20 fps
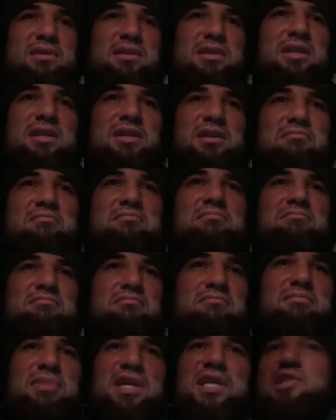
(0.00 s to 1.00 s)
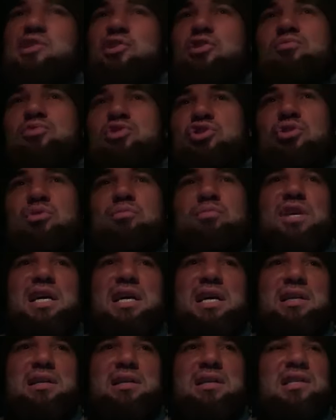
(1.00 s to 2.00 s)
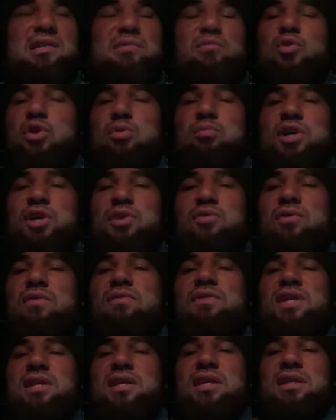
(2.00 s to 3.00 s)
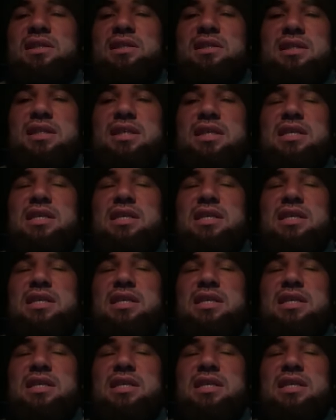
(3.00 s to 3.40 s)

таким бойцом, чтобы я не смог бы его выиграть.